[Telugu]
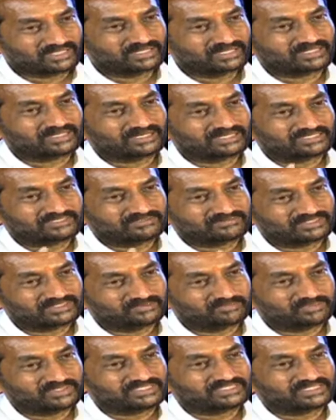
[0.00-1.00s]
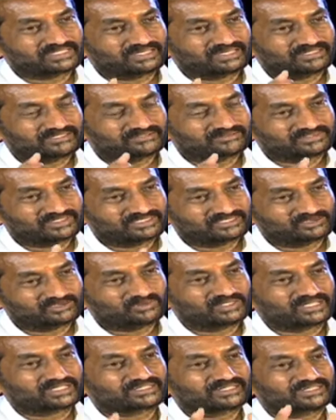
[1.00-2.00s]
డిగ్రీ కాలేజ్ ఉంటుంది పీజీ కాలేజ్ ఉంటుంది
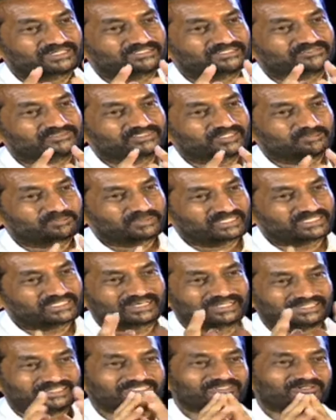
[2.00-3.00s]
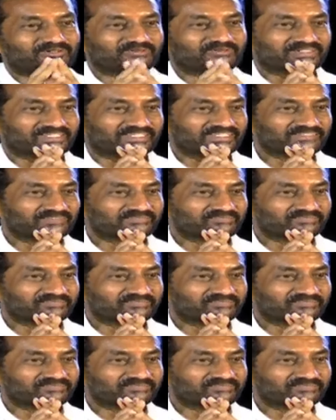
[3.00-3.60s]
జూనియర్ కాలేజ్ ఉంటాయి పది కాలేజీలు ఉంటాయి